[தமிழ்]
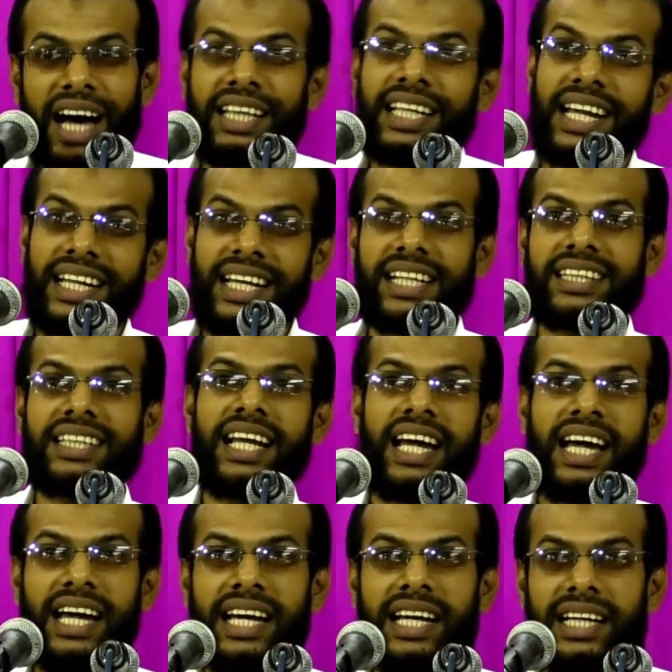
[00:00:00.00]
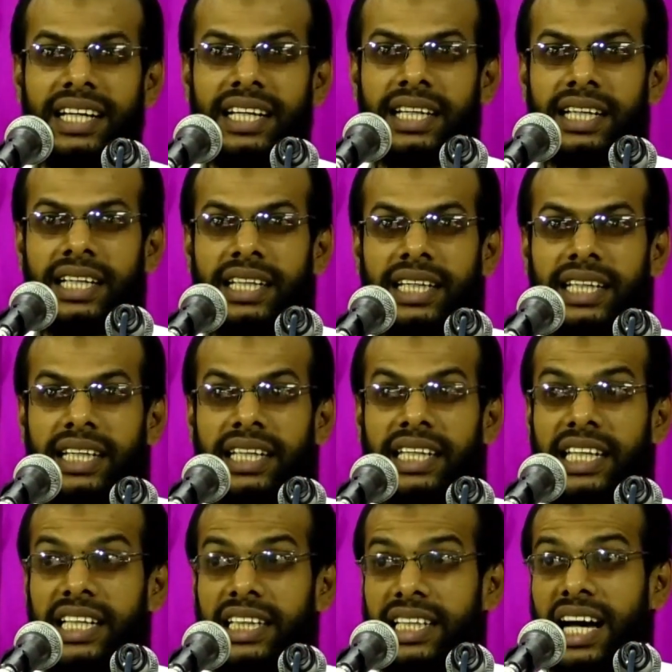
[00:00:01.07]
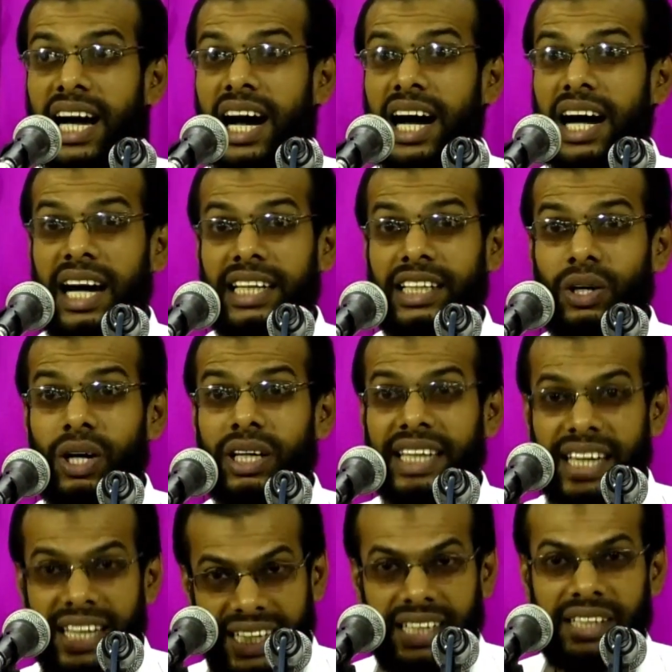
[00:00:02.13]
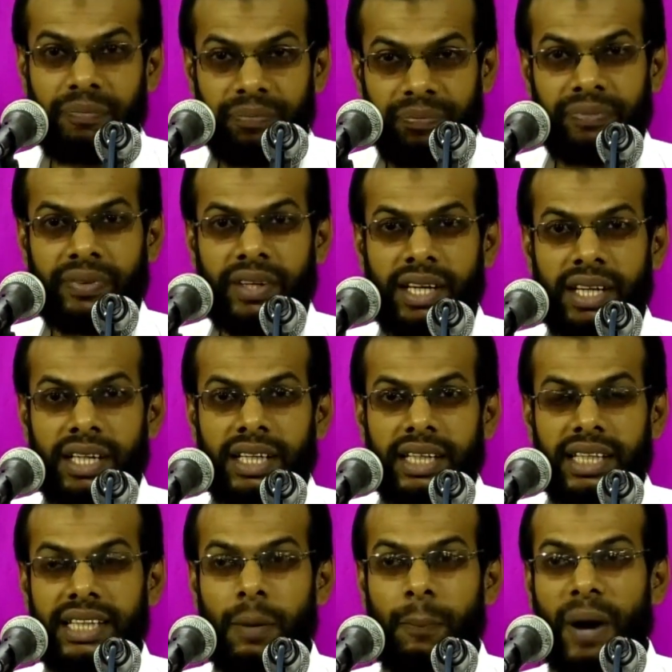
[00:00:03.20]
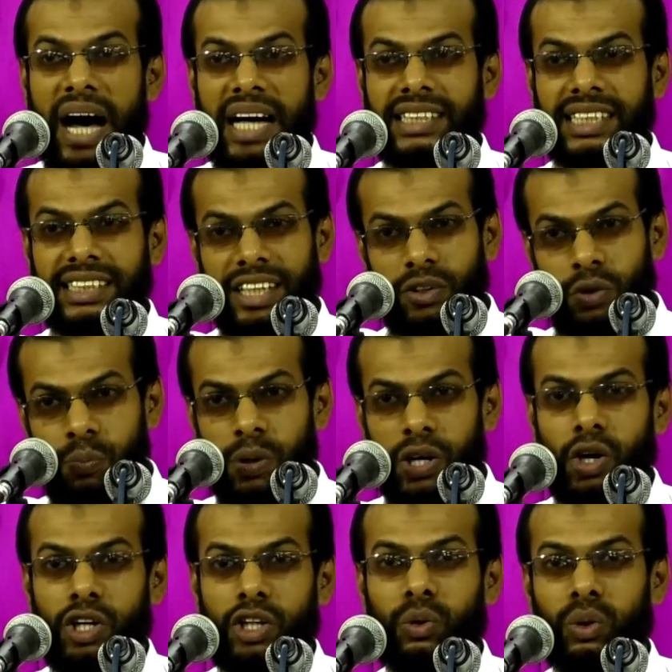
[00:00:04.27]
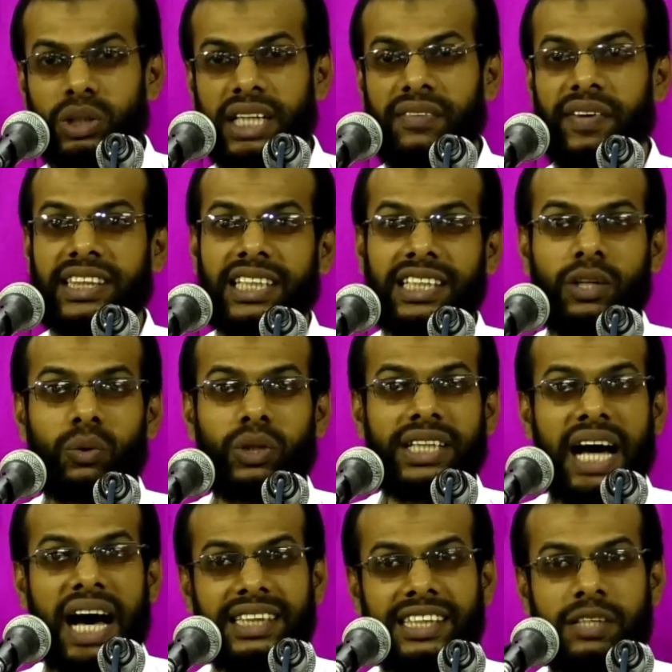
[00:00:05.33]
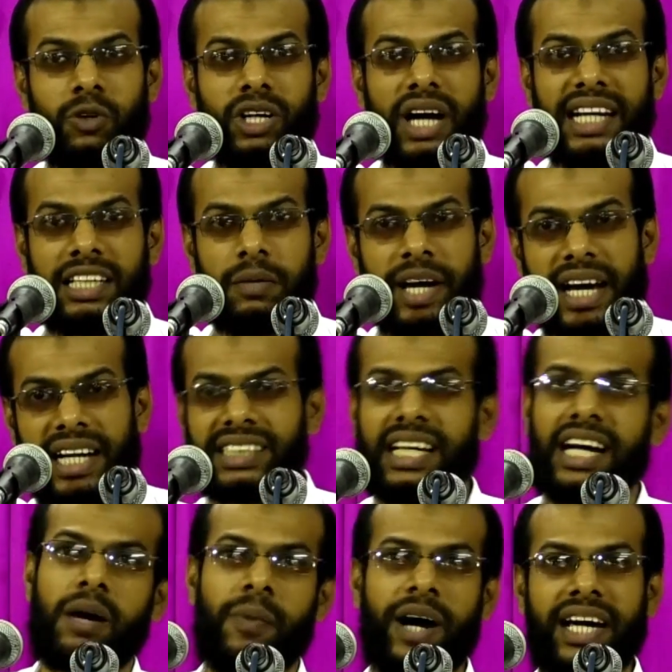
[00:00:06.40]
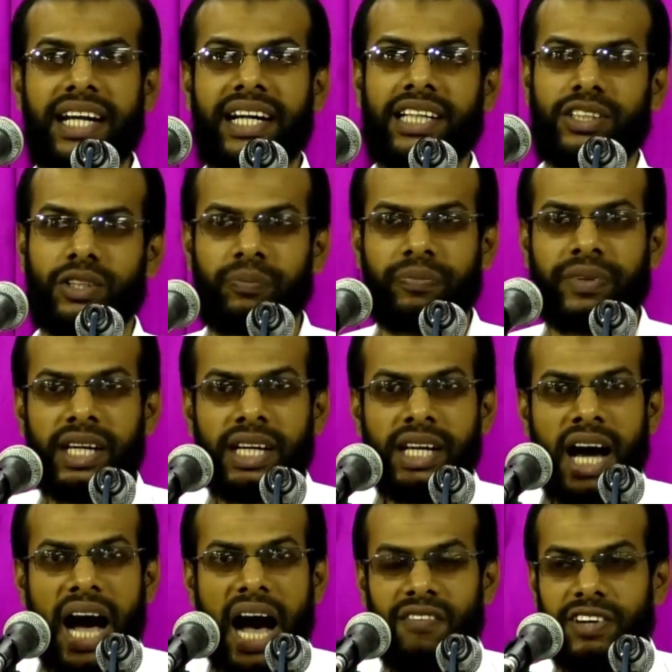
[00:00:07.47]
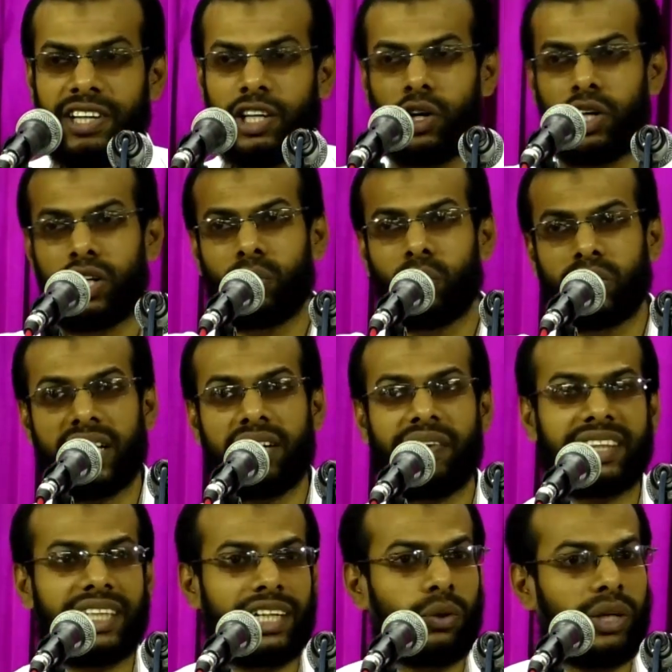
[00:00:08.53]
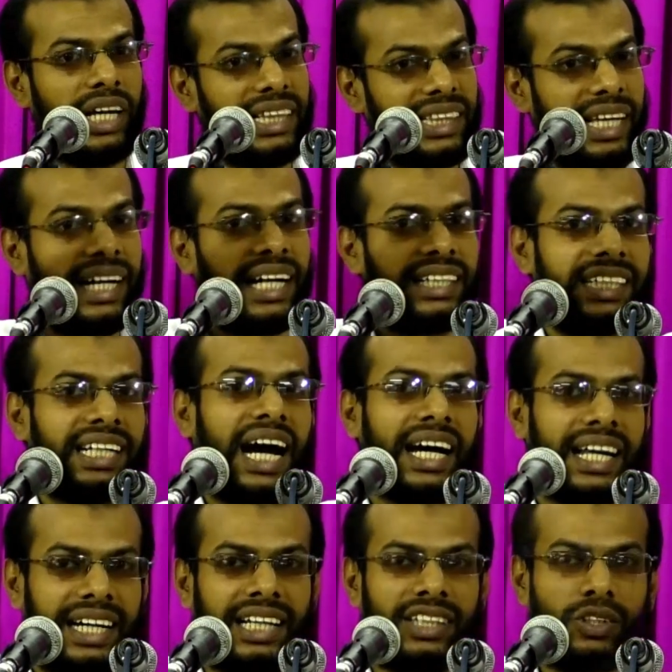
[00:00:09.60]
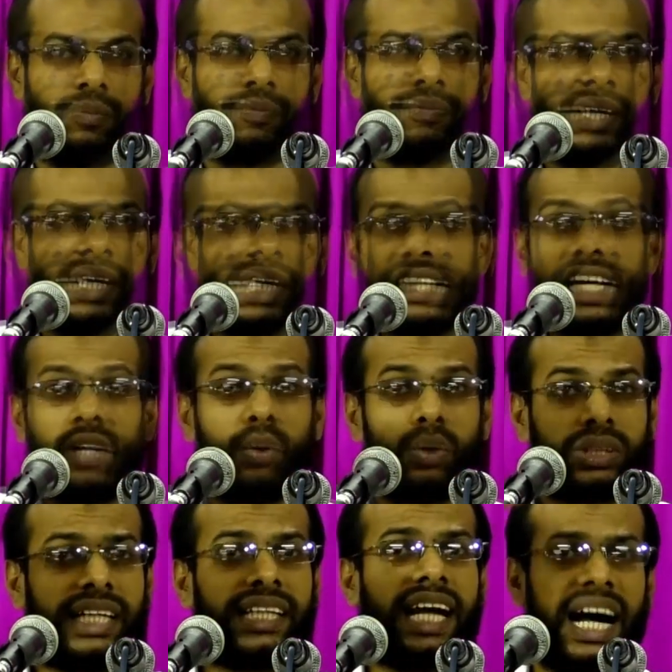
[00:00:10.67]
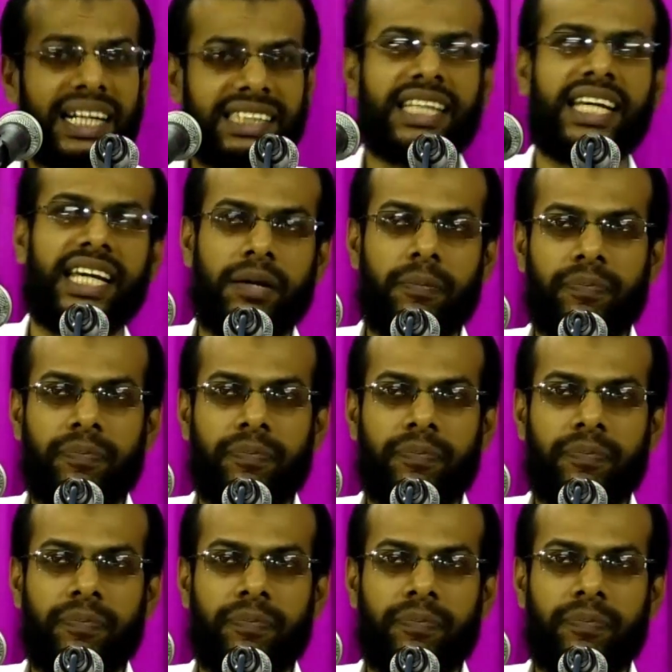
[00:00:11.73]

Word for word: அதே நேரத்தில் இந்த அயோக்கியர்கள் இந்த பாசிச கும்பலோடு கூட்டணி வைத்திருக்கக்கூடிய இந்த அதிமுக அடிமை அரசாங்கமாக இருக்கட்டும் அவர்களோடு கூட்டணி வைத்திருக்கக்கூடிய எந்த கட்சியாக இருக்கட்டும் இந்த கூட்டணி ஆட்சி